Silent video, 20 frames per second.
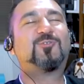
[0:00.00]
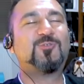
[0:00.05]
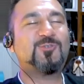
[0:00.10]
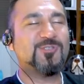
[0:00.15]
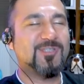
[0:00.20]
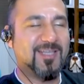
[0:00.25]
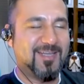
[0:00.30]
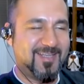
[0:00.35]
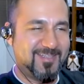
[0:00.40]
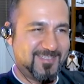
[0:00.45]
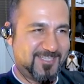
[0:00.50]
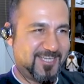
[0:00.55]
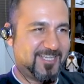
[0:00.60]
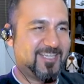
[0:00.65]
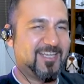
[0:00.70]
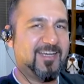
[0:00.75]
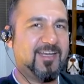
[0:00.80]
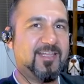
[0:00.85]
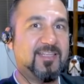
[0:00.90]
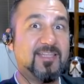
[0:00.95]
tuzla lan
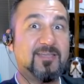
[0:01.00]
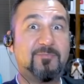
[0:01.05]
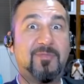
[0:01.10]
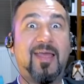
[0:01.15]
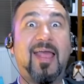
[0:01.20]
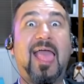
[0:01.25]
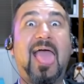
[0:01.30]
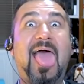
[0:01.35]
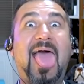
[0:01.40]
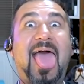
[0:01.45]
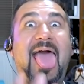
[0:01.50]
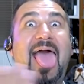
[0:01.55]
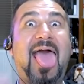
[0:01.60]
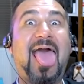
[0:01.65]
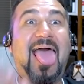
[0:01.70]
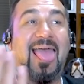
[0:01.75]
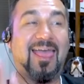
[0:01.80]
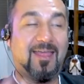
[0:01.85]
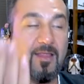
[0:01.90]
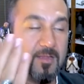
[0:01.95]
şekerle yenir mi?
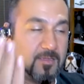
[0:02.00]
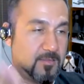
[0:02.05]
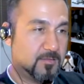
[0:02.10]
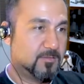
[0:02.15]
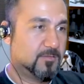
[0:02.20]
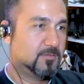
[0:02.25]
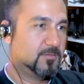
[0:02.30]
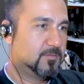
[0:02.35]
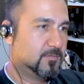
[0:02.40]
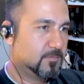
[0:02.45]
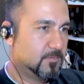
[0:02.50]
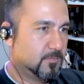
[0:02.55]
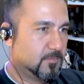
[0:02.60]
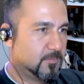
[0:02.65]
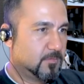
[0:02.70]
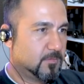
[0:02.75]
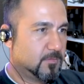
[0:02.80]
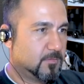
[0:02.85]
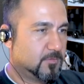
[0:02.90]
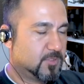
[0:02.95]
Çilek çilek.
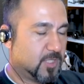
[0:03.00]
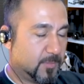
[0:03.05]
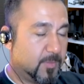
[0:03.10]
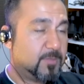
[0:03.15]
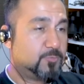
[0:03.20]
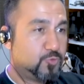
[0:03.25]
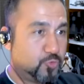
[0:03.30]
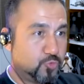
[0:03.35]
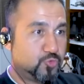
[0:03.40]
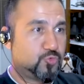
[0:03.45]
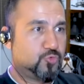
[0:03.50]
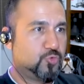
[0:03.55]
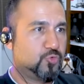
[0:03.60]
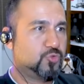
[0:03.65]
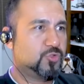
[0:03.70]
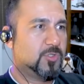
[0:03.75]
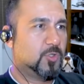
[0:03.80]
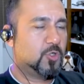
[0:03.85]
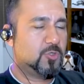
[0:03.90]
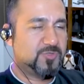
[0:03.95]
Tamam tuz
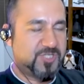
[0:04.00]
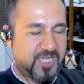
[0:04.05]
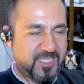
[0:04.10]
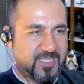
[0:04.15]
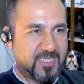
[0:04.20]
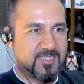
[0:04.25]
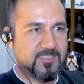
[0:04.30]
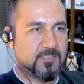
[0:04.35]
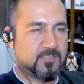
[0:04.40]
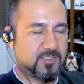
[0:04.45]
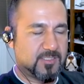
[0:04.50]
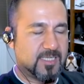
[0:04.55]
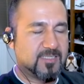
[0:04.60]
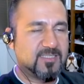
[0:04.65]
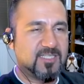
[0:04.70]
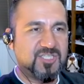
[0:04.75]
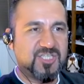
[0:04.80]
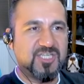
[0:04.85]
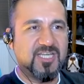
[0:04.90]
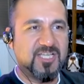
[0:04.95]
tuzla oğlum şeker
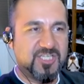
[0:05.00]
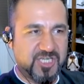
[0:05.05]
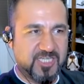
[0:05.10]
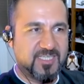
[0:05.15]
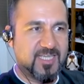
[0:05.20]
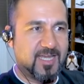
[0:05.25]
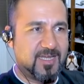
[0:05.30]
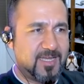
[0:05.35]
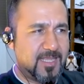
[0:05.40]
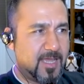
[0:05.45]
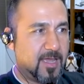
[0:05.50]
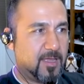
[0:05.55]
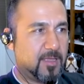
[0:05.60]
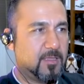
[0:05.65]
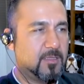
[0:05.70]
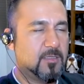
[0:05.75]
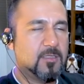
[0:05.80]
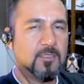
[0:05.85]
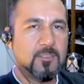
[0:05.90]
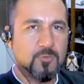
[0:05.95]
zaten çilek şekerli ya.
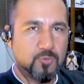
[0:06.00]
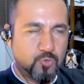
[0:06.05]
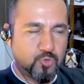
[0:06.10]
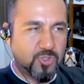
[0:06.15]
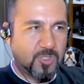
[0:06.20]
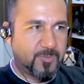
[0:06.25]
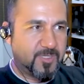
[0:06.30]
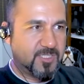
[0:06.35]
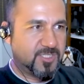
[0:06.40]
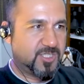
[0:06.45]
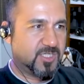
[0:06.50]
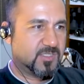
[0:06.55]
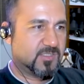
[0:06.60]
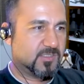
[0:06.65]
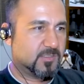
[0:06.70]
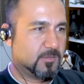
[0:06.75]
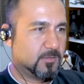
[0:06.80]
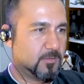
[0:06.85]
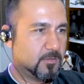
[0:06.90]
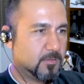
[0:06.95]
Mazlum Karabiber
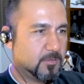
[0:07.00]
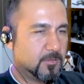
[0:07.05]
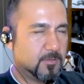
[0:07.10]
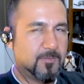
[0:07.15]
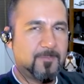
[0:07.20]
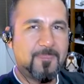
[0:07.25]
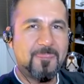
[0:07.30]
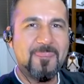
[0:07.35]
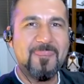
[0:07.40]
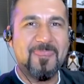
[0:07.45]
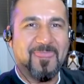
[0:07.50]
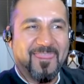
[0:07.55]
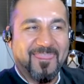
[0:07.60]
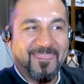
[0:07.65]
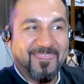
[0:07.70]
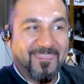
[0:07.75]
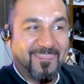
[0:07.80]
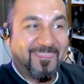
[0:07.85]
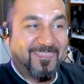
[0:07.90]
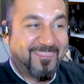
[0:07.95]
yapacaksın karabiber.
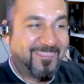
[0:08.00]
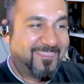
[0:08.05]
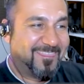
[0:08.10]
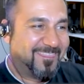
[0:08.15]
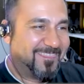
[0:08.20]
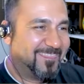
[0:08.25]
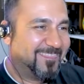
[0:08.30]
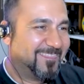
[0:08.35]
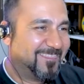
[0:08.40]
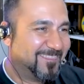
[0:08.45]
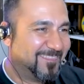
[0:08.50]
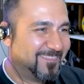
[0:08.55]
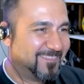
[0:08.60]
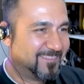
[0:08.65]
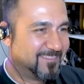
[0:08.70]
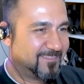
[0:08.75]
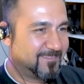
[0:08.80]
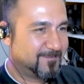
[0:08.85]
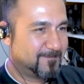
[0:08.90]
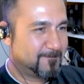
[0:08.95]

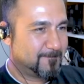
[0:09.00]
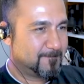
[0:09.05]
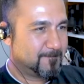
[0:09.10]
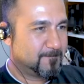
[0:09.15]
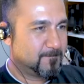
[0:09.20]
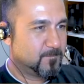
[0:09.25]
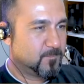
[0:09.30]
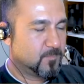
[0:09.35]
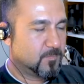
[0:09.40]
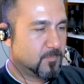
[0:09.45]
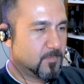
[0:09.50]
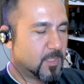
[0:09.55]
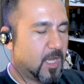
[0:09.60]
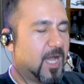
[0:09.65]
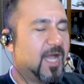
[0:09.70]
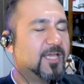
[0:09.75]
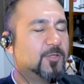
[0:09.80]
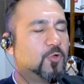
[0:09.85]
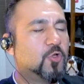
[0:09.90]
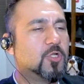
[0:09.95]
Karabiberle miyim? Tabii.
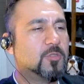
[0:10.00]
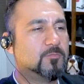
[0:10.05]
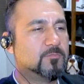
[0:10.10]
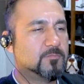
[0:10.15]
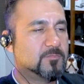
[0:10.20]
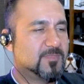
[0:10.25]
Hayır oğlum